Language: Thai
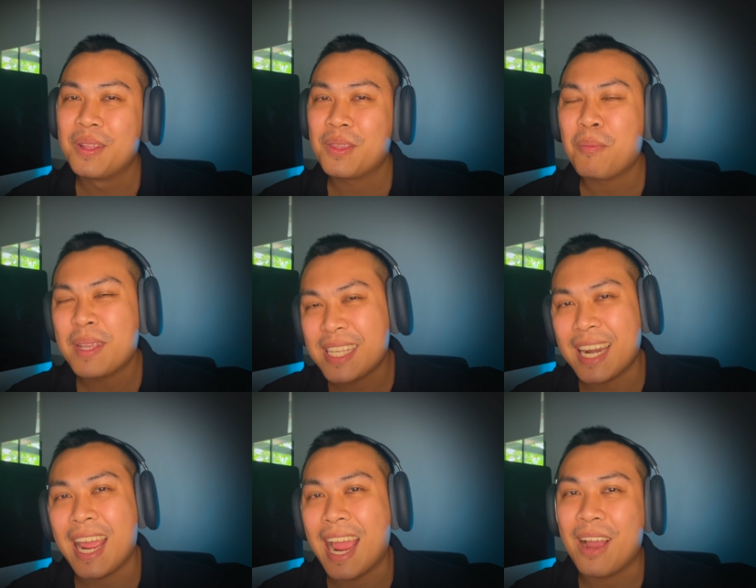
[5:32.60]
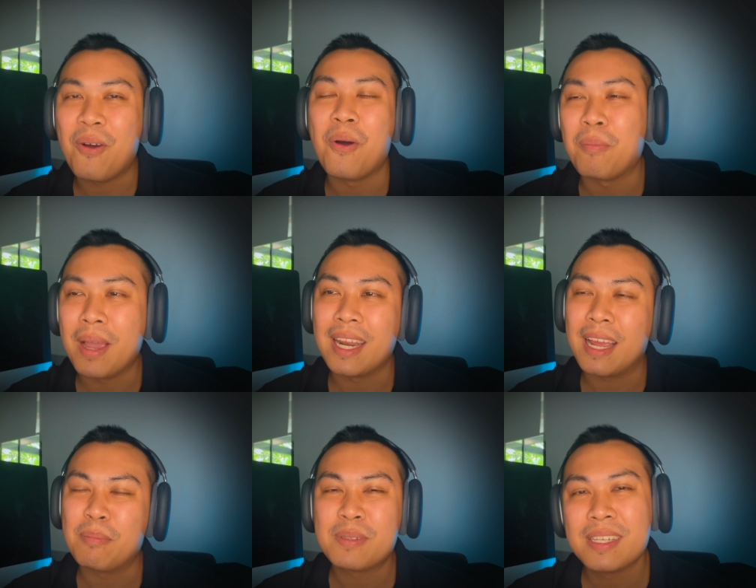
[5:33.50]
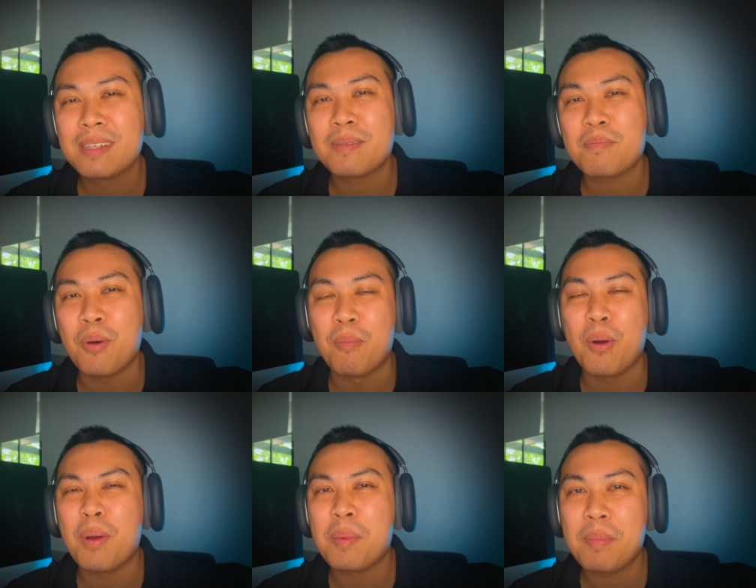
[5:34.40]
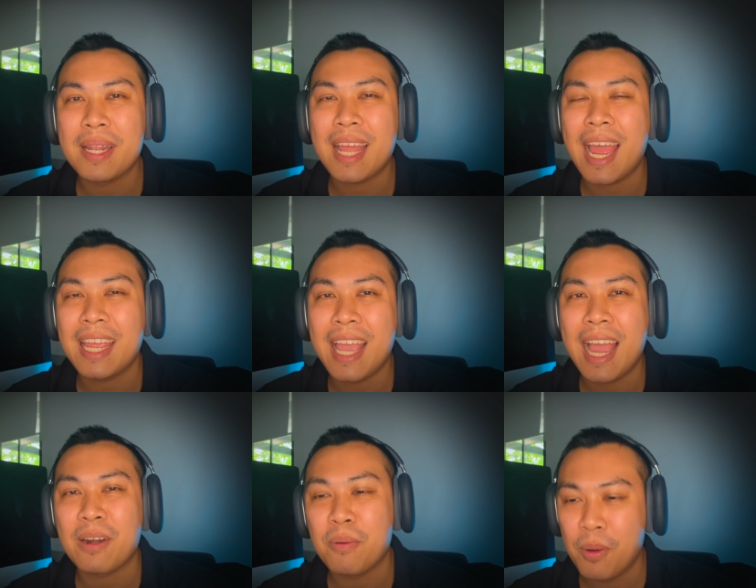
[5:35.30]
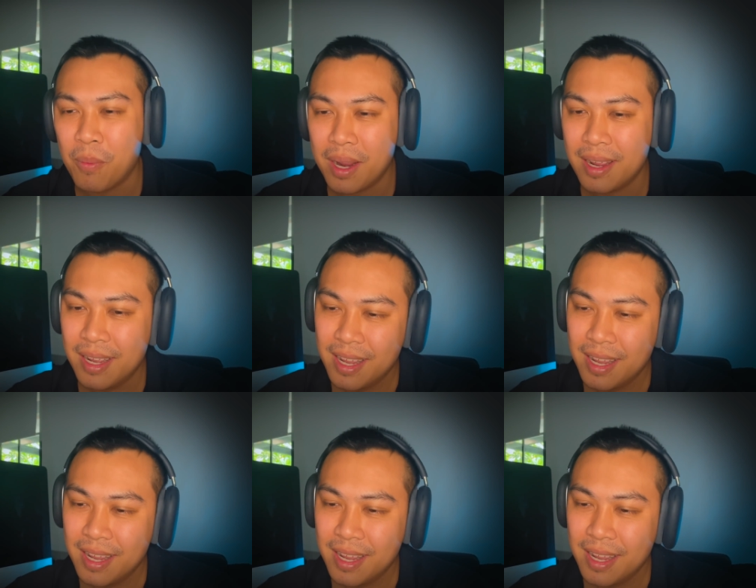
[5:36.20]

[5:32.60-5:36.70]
ต้องไปจัดหาของมานะครับ ซึ่งผมมองว่ามันเป็นท่ายากเนาะ เพราะว่า